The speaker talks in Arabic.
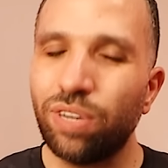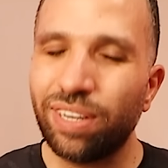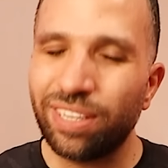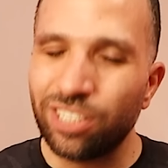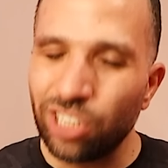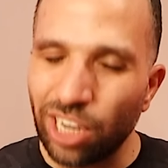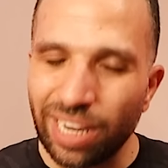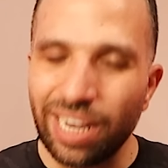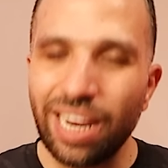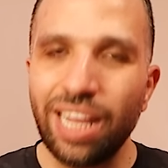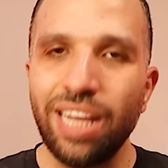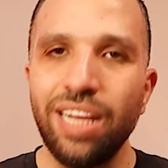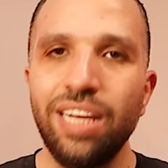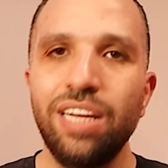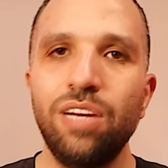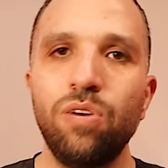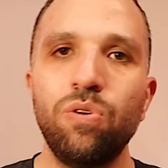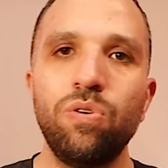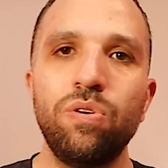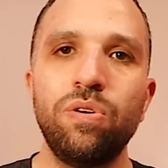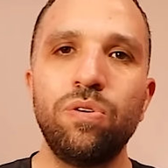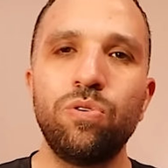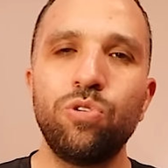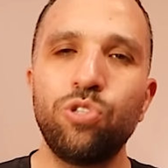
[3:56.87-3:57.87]
شكلها
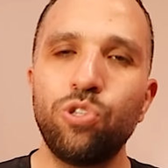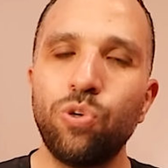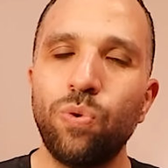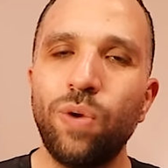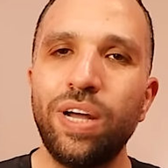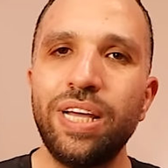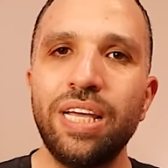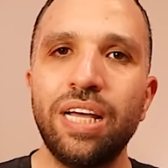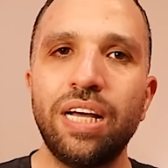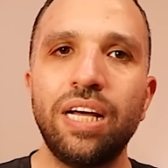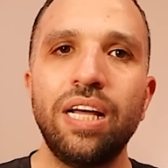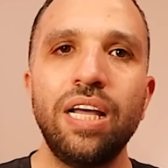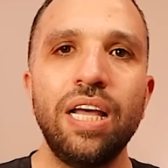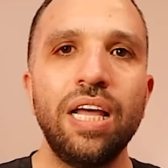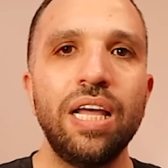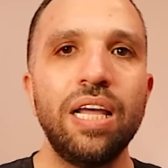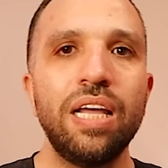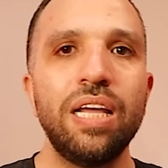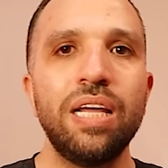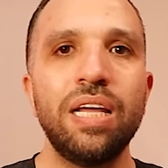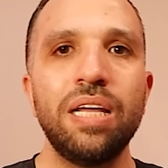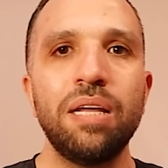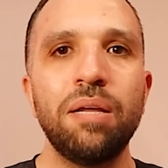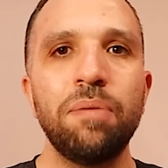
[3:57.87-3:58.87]
حلو شويه
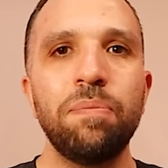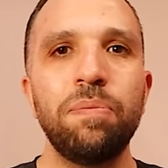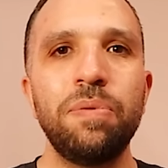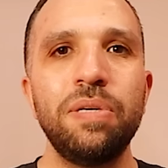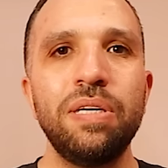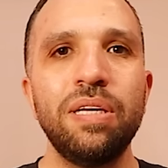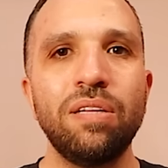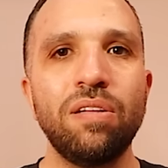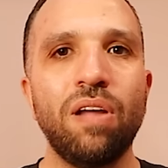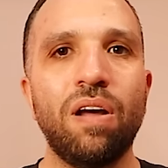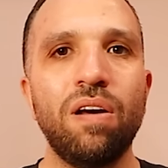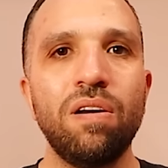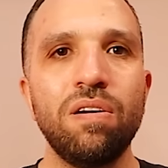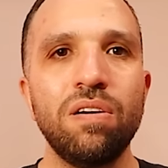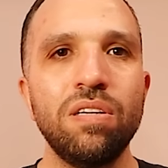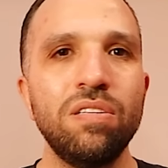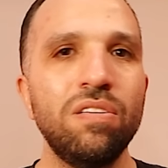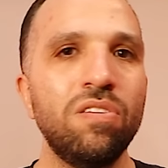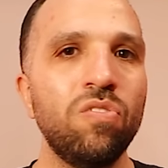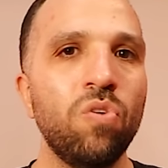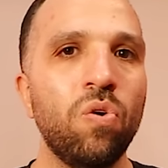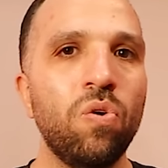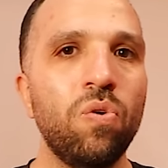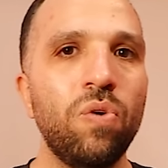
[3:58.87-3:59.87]
آه،
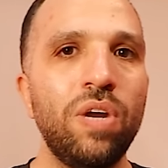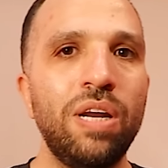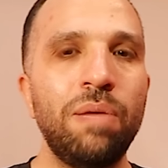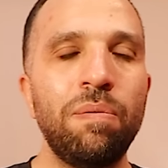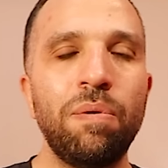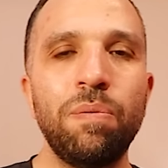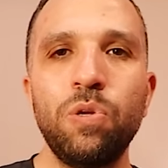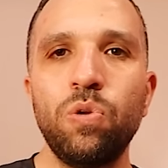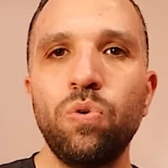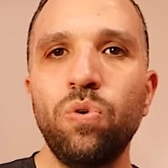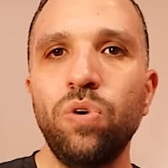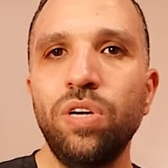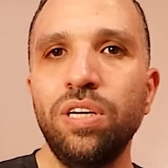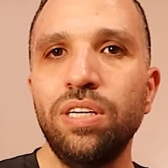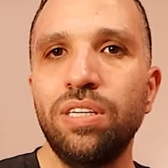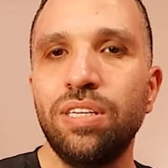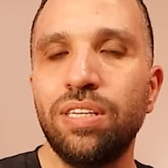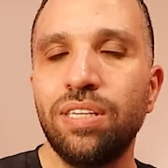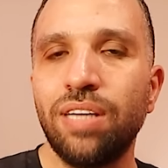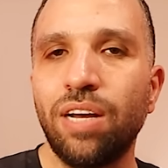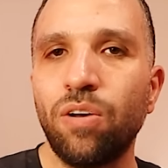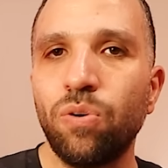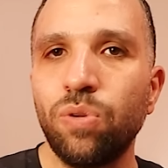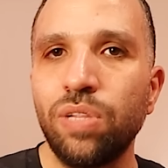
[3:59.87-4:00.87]
بيتعرض ان هو لما بيروح
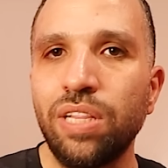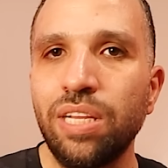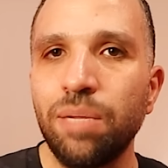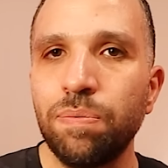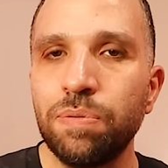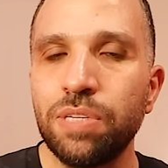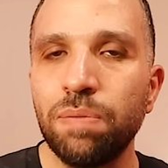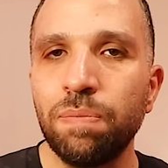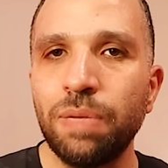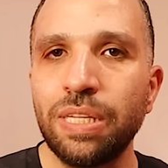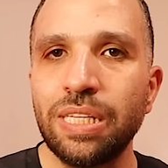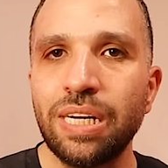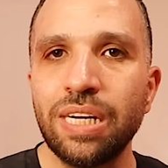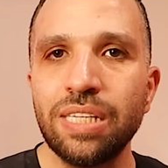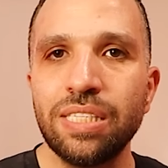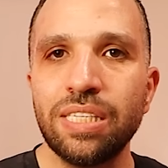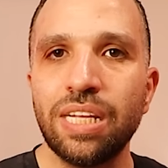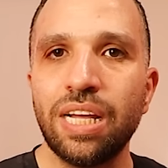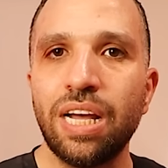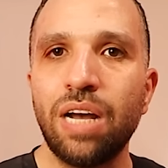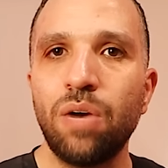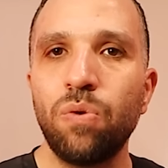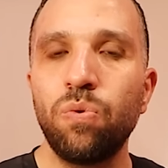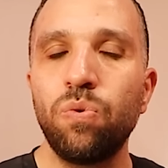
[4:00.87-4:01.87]
ياخد لبس
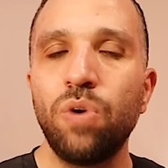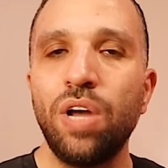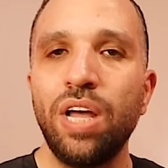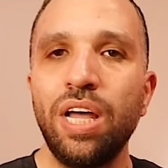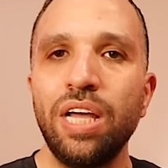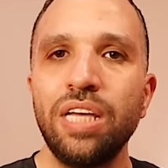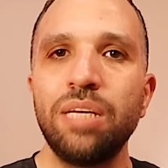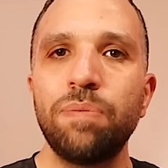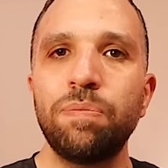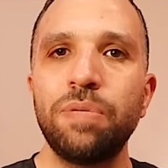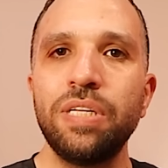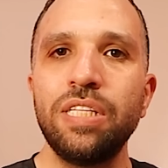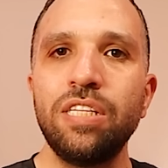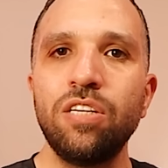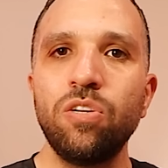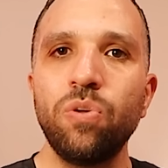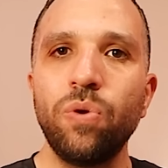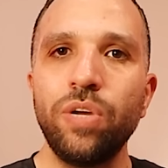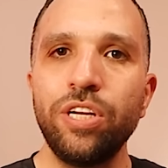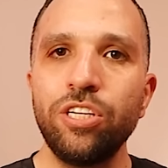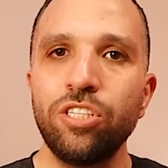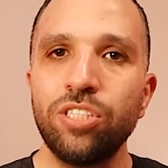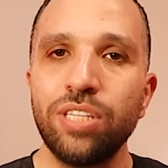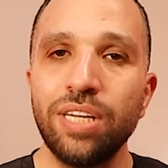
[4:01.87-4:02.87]
المدرسه او يبتدي ان
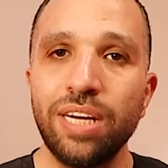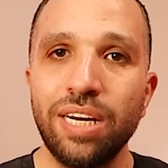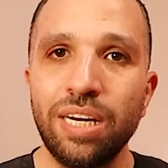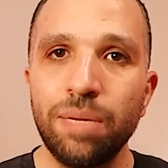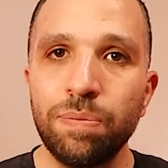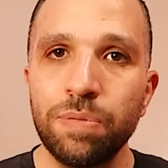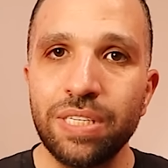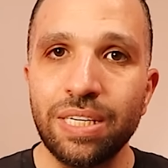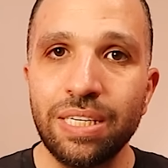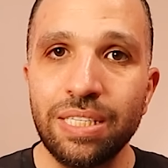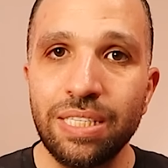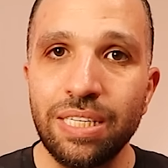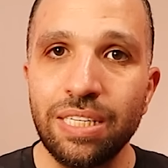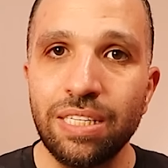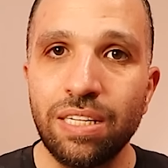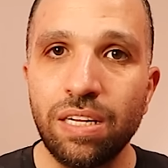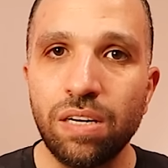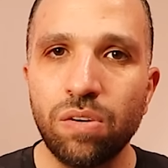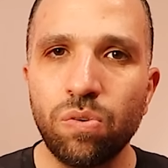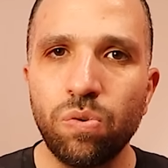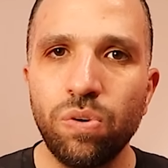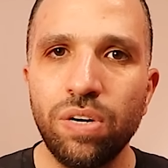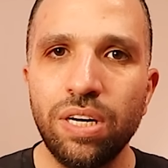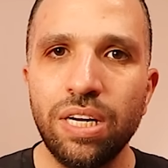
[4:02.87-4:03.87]
هو يشتري لبس جديد
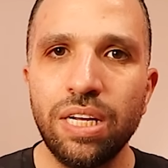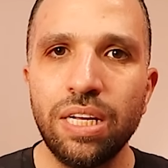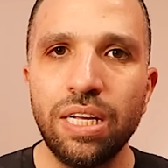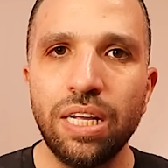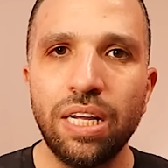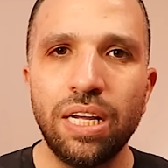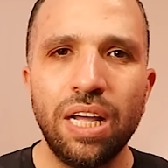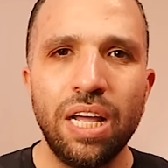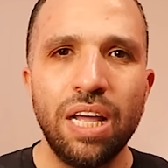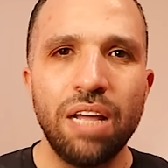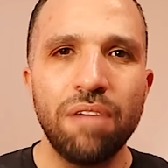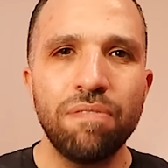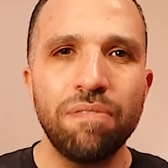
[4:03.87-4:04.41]
للكليه